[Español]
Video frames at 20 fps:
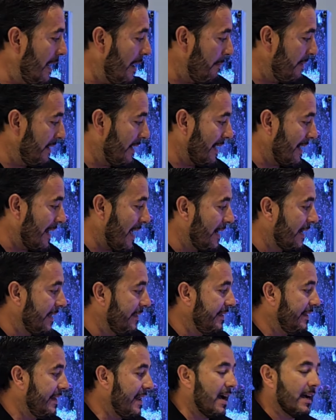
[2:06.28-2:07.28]
la mirarán y
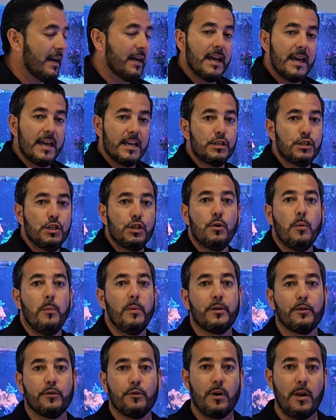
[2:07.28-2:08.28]
dirán, hey Gio,
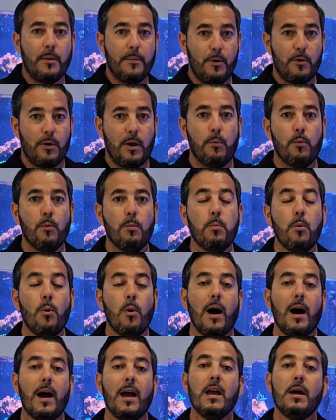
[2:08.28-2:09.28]
pero no le veo las
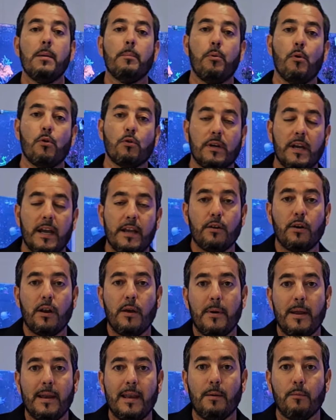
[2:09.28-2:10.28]
burbujas. ¿Por qué no le
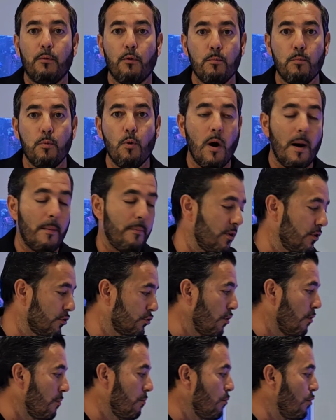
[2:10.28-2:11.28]
ves las burbujas? Porque
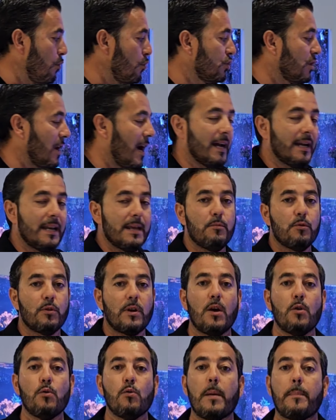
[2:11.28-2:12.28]
son muchas
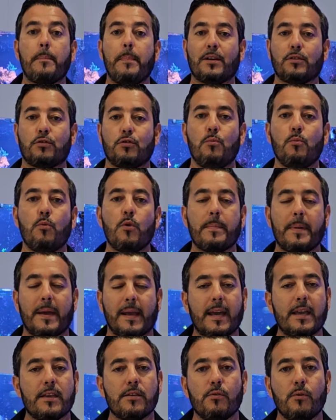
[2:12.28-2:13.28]
anémonas en un espacio muy
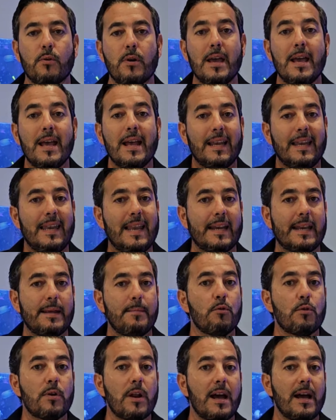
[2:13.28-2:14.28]
pequeño. La
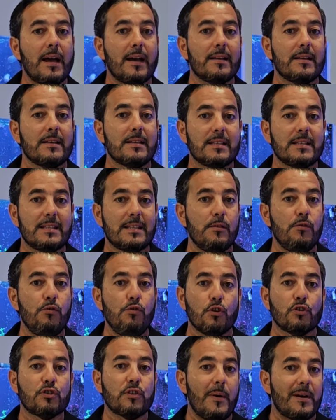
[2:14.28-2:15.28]
anémona
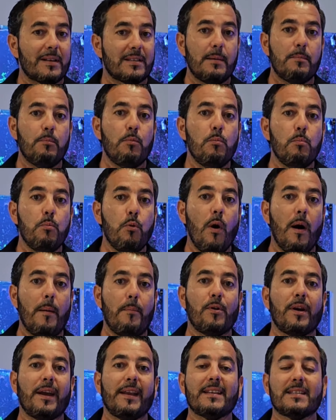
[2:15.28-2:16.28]
no se va a hacer burbuja
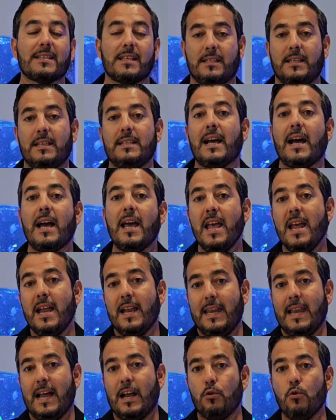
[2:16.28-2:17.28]
porque necesita
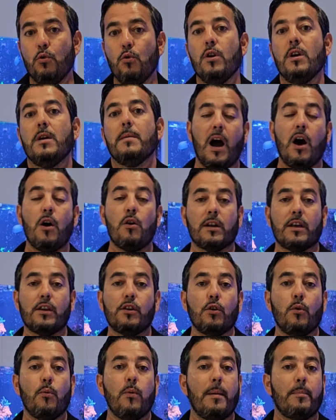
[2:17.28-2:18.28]
la luz. Ahora
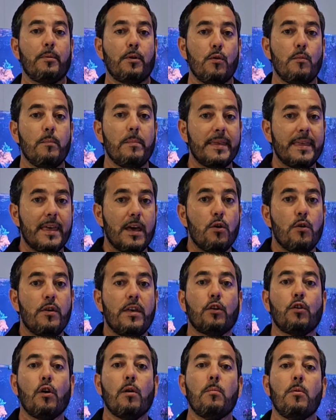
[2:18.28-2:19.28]
yo les voy a poner un video
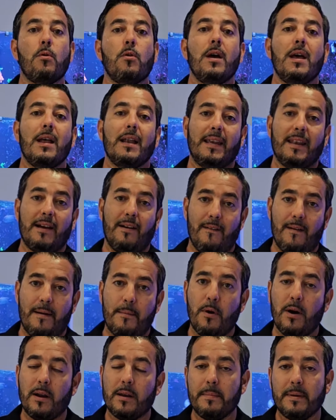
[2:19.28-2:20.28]
de cómo las
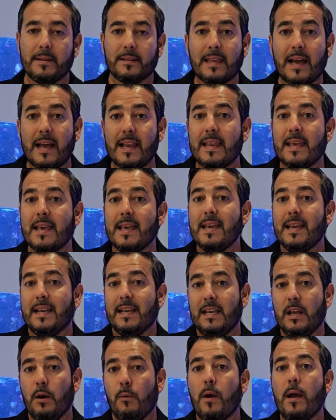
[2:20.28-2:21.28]
vamos a alimentar
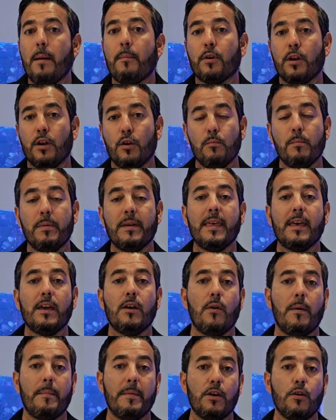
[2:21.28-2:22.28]
y les voy a poner un
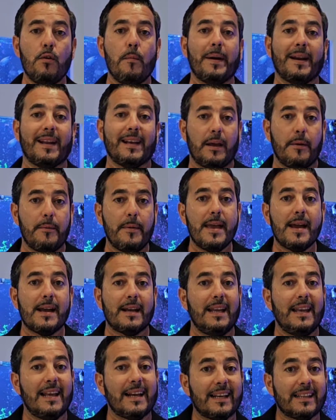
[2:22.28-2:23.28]
video, amigos, para que vean
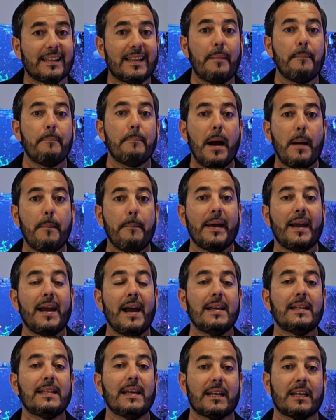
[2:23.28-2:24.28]
que las que están más
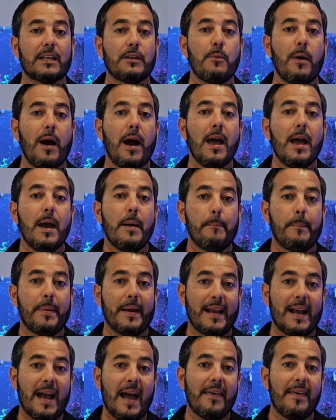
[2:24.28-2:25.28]
pegaditas arriba,
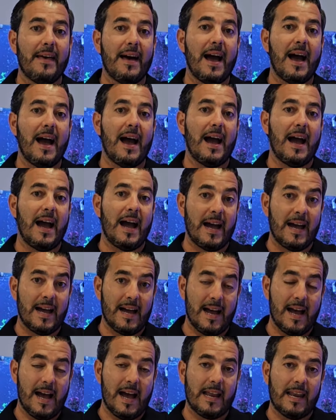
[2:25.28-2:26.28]
pegadas
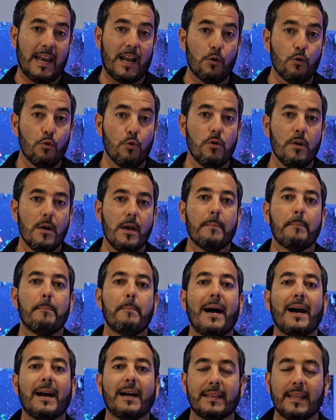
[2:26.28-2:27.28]
a, la luz,
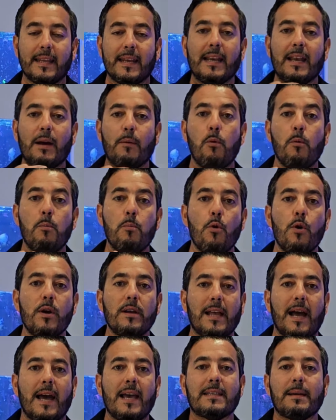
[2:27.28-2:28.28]
van a tener las
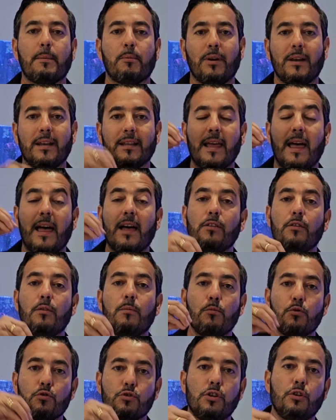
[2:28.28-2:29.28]
burbujitas hechas porque le está dando
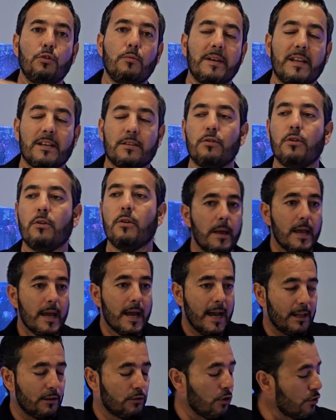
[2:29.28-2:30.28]
mucha iluminación.
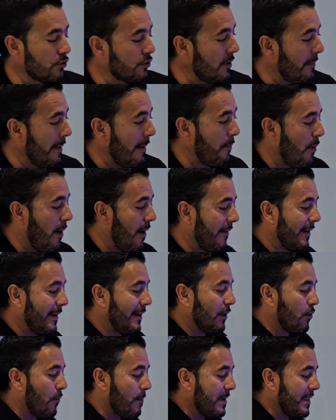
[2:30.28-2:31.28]
Entonces vamos a
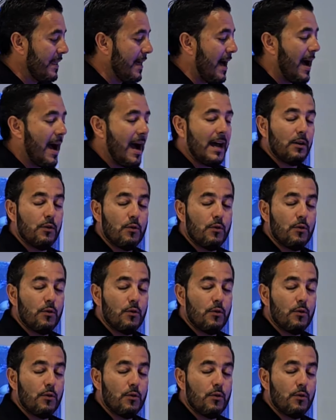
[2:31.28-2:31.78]
darle comida a